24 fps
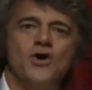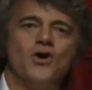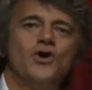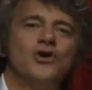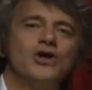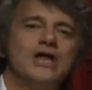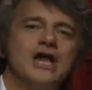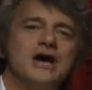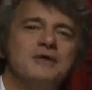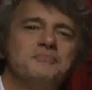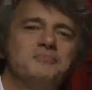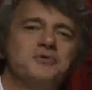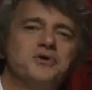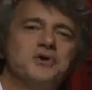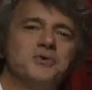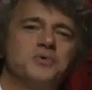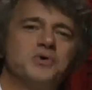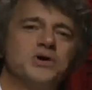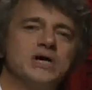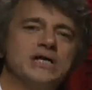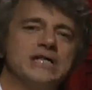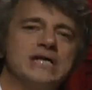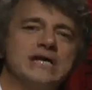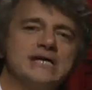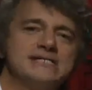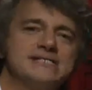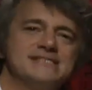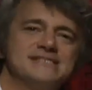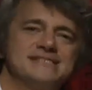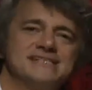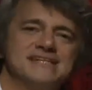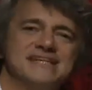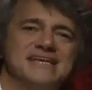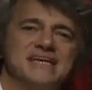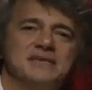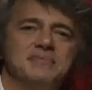Hola, muy
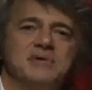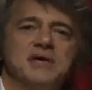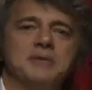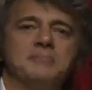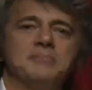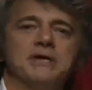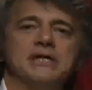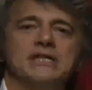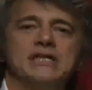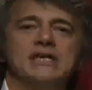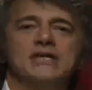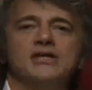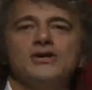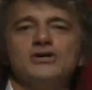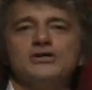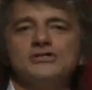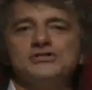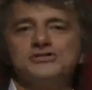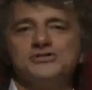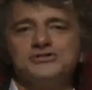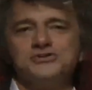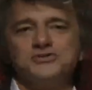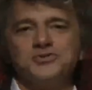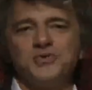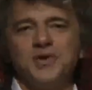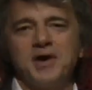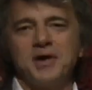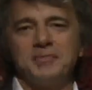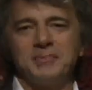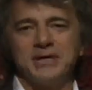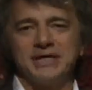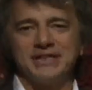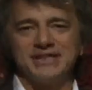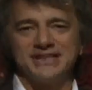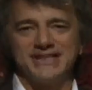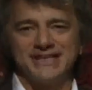buenas y bienvenidos
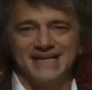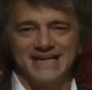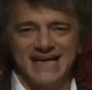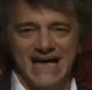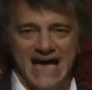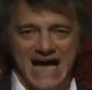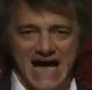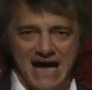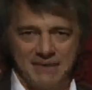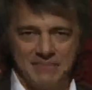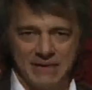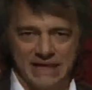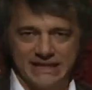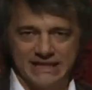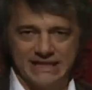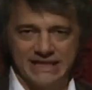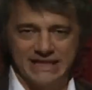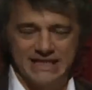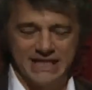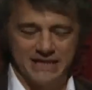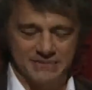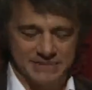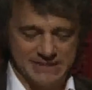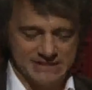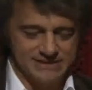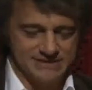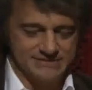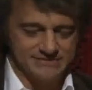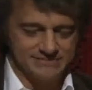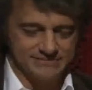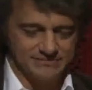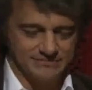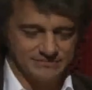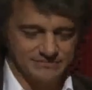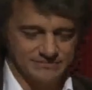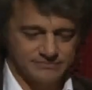nuevamente a Materia Bis.
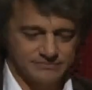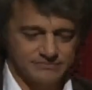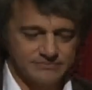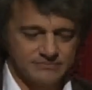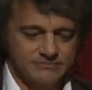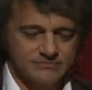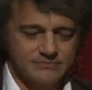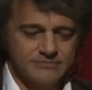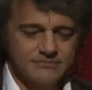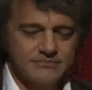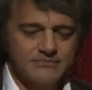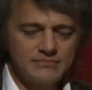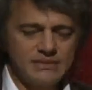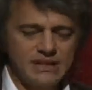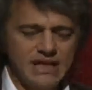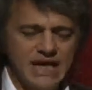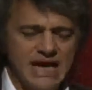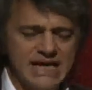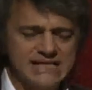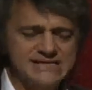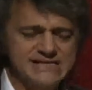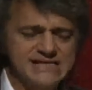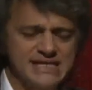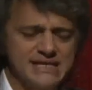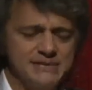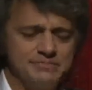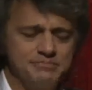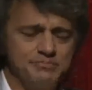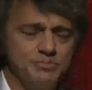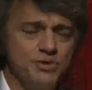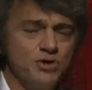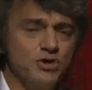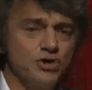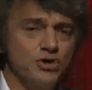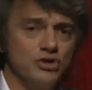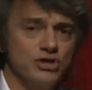Hace
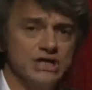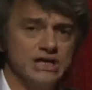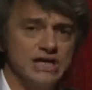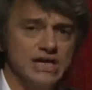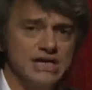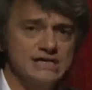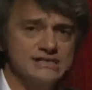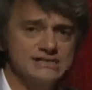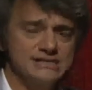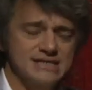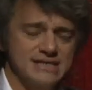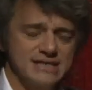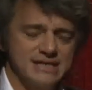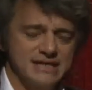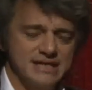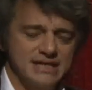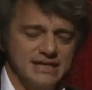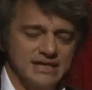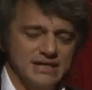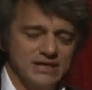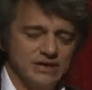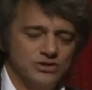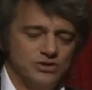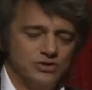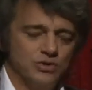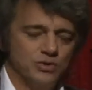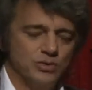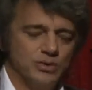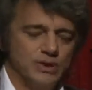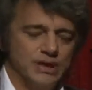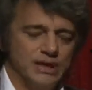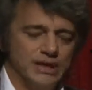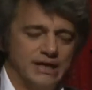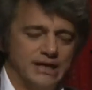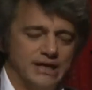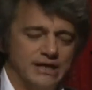pocos días
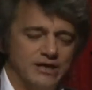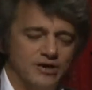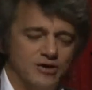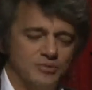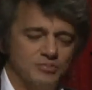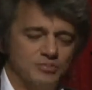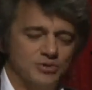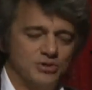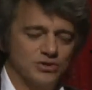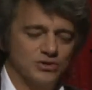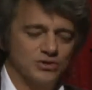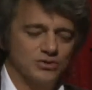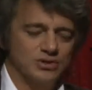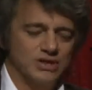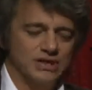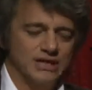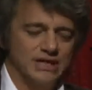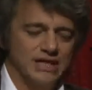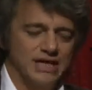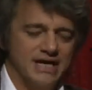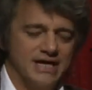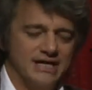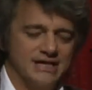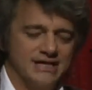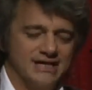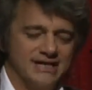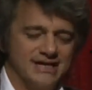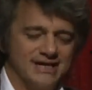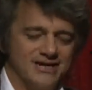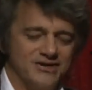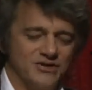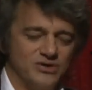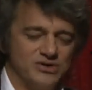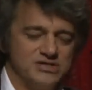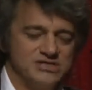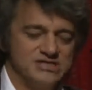tuve la oportunidad
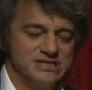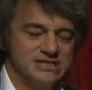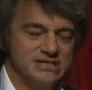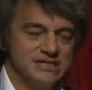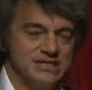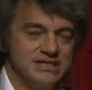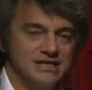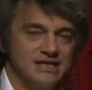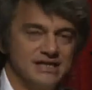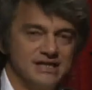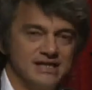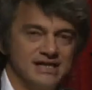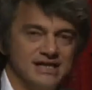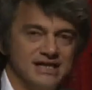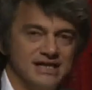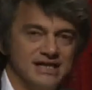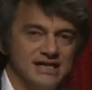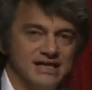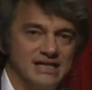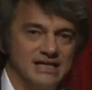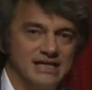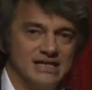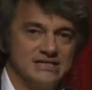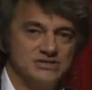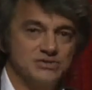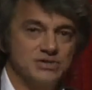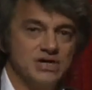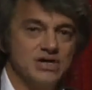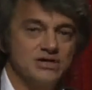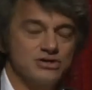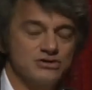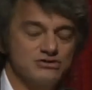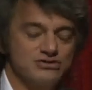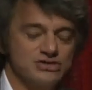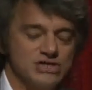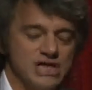de coincidir en la
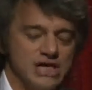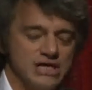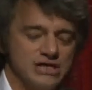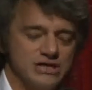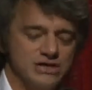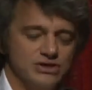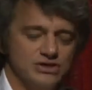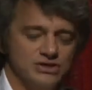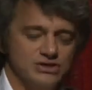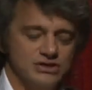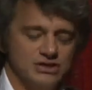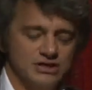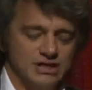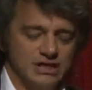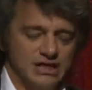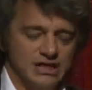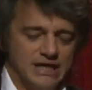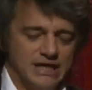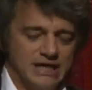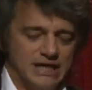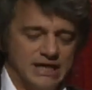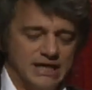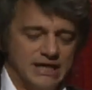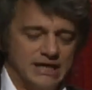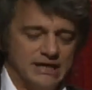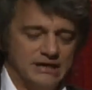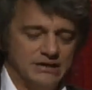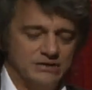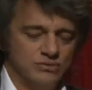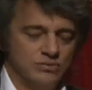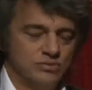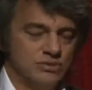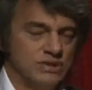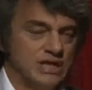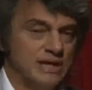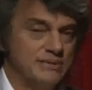ciudad de Rosario
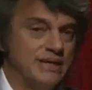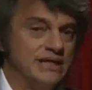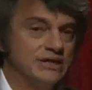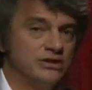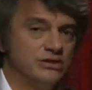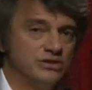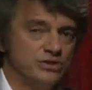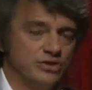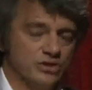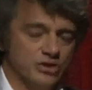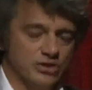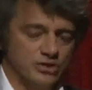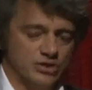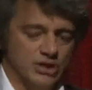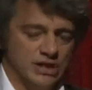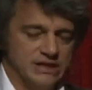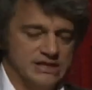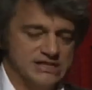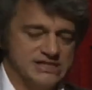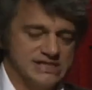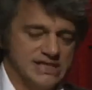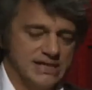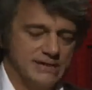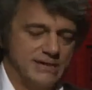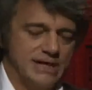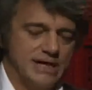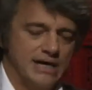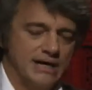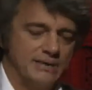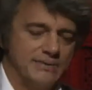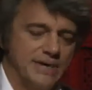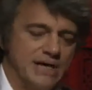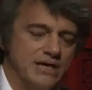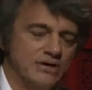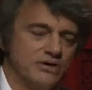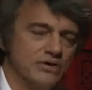en un evento que
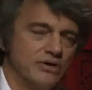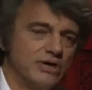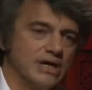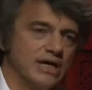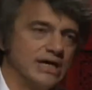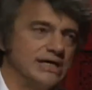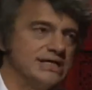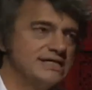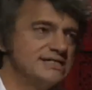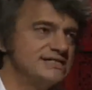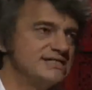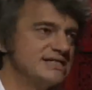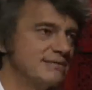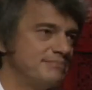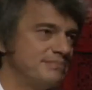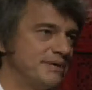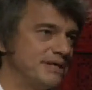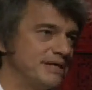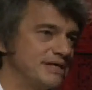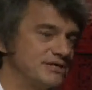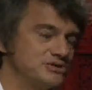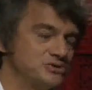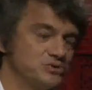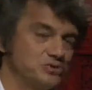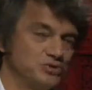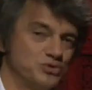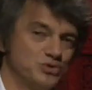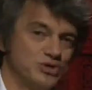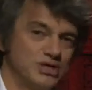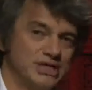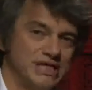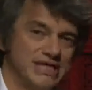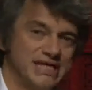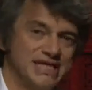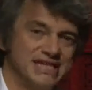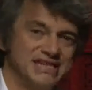organizaba Banco de Galicia para sus
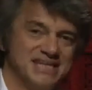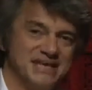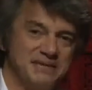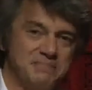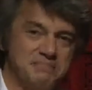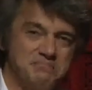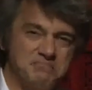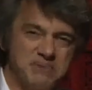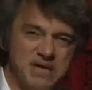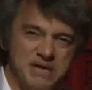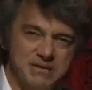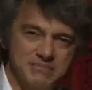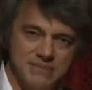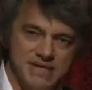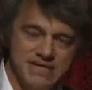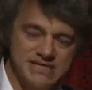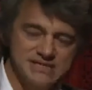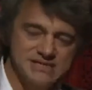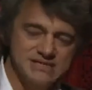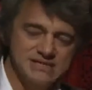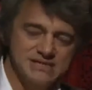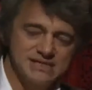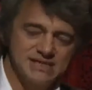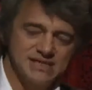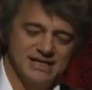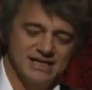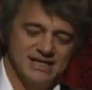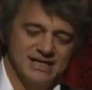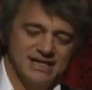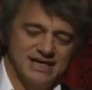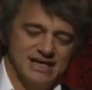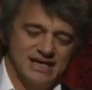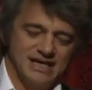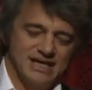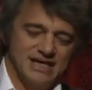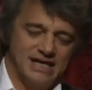clientes pymes
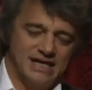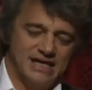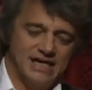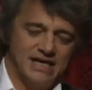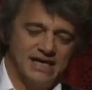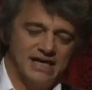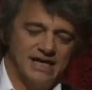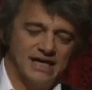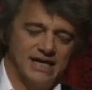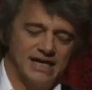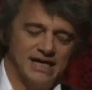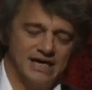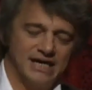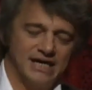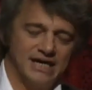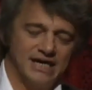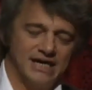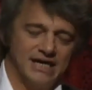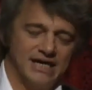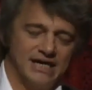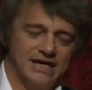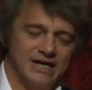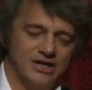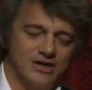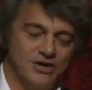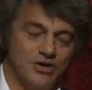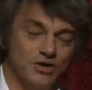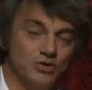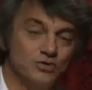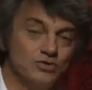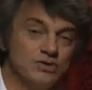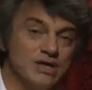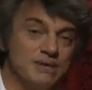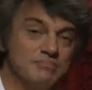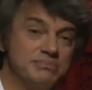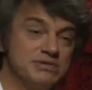eh,
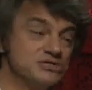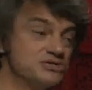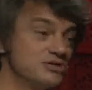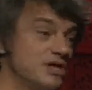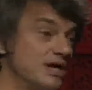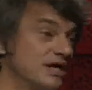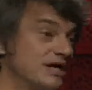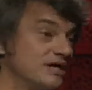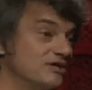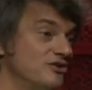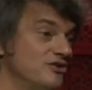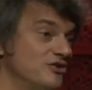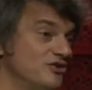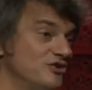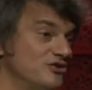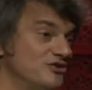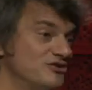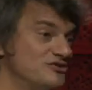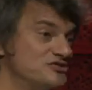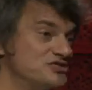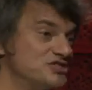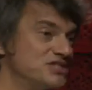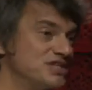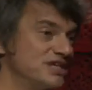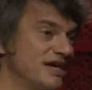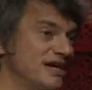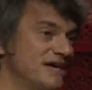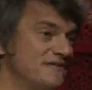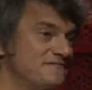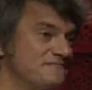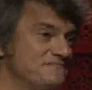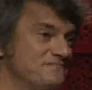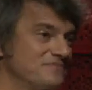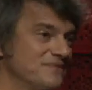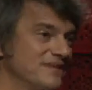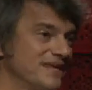con una persona que no
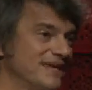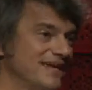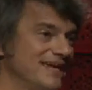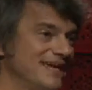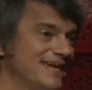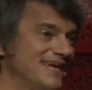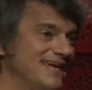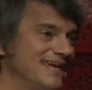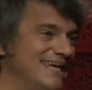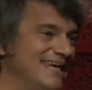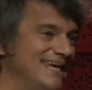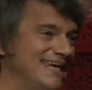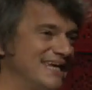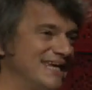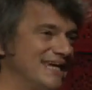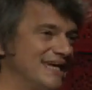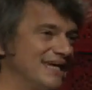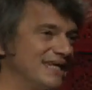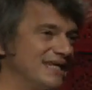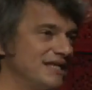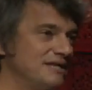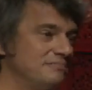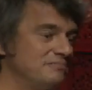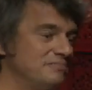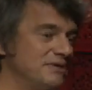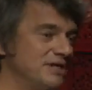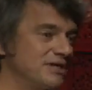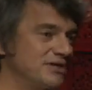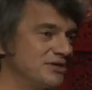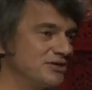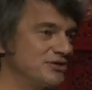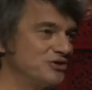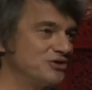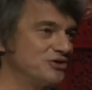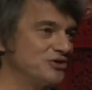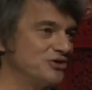conocía y que
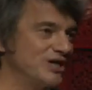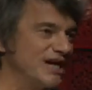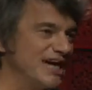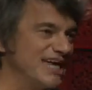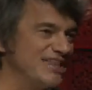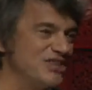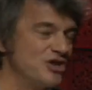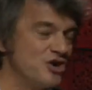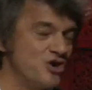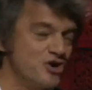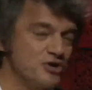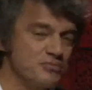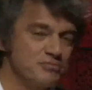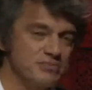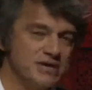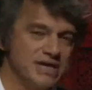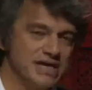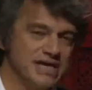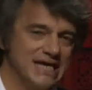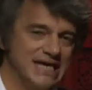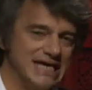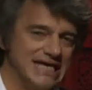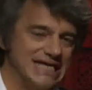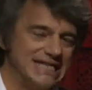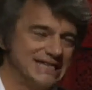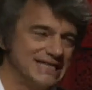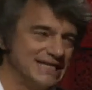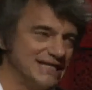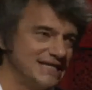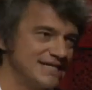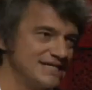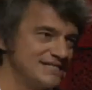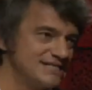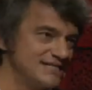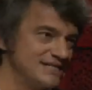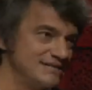despertó enorme
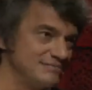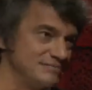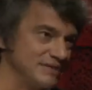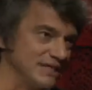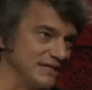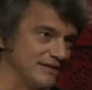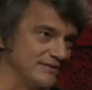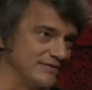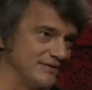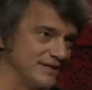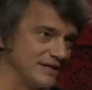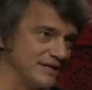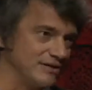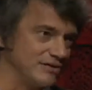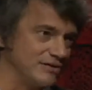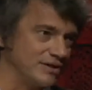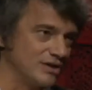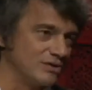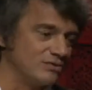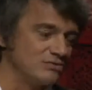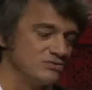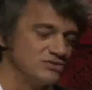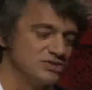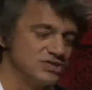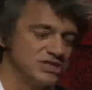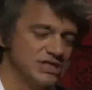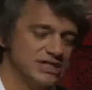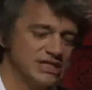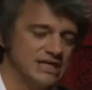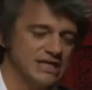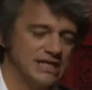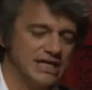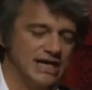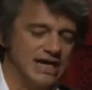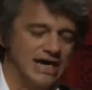interés en mí. Lo escuché